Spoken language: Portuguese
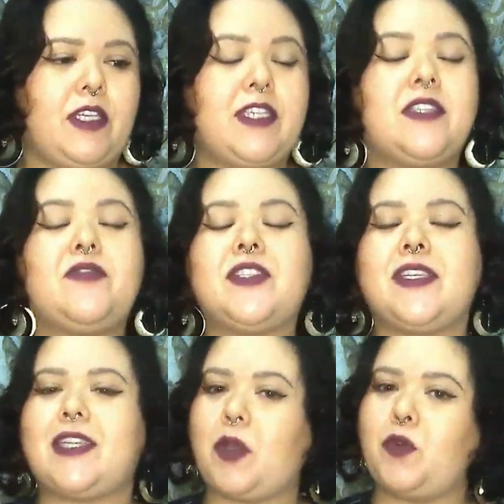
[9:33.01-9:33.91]
E se você
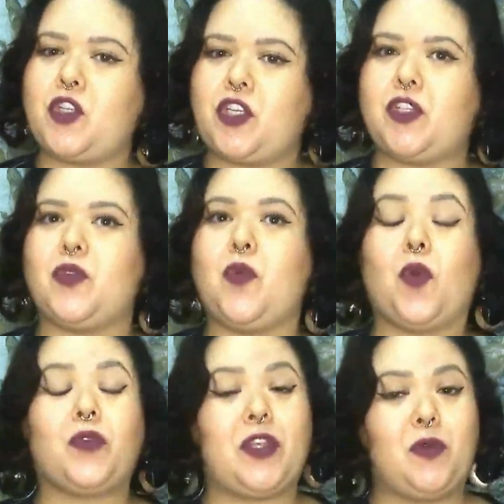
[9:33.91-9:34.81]
está curtindo o
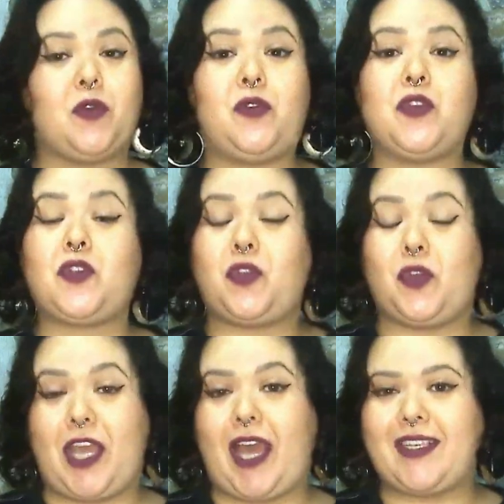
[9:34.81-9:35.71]
conteúdo e os
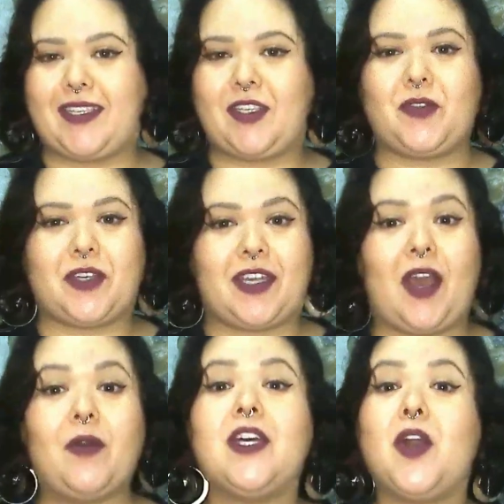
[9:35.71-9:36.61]
tutoriais aqui do
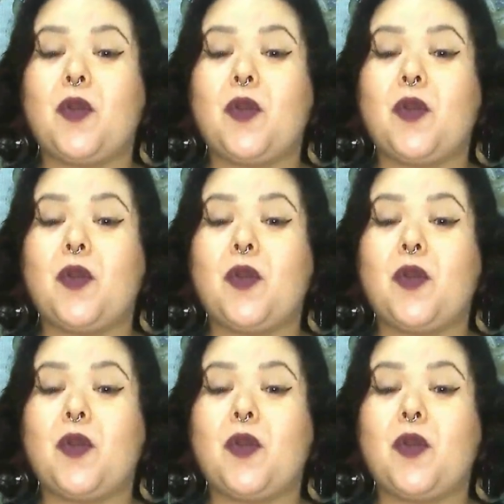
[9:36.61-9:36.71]
canal,